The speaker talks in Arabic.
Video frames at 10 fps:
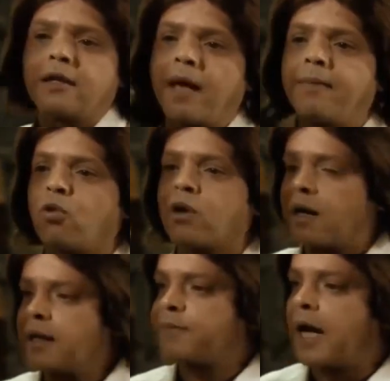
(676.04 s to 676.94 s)
اهتمامك
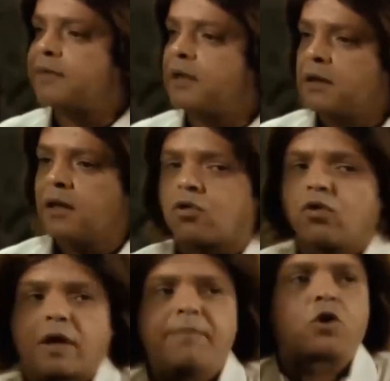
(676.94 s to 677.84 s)
والقناه بتاعتك ان انتوا
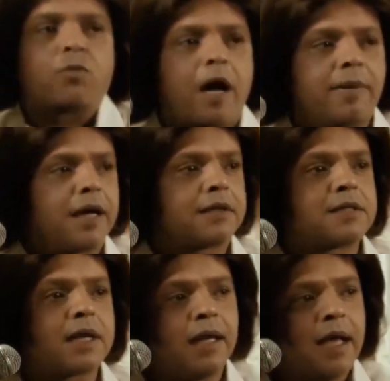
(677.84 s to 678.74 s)
اهتميتوا بخبر
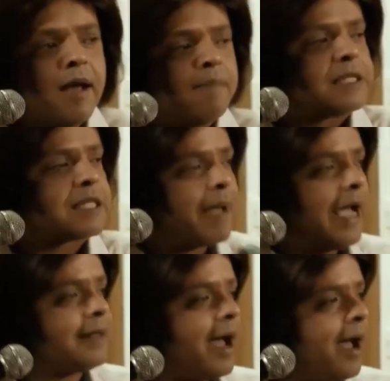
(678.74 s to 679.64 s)
اعتزالي بس
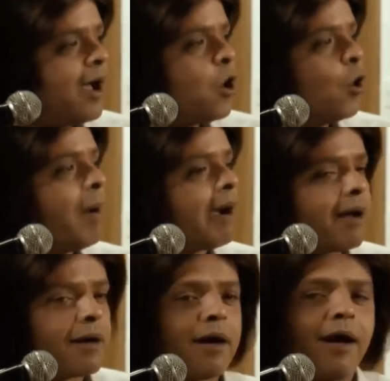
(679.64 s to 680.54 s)
بعيدها
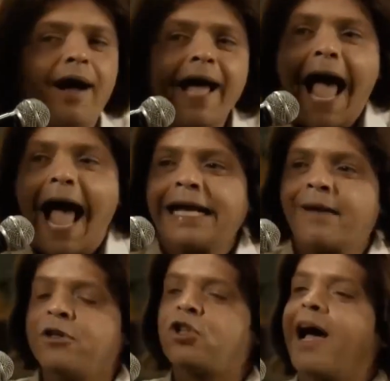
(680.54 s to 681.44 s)
وبكررها انا
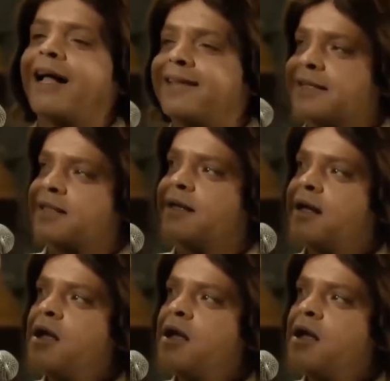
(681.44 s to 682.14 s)
مش هعتزل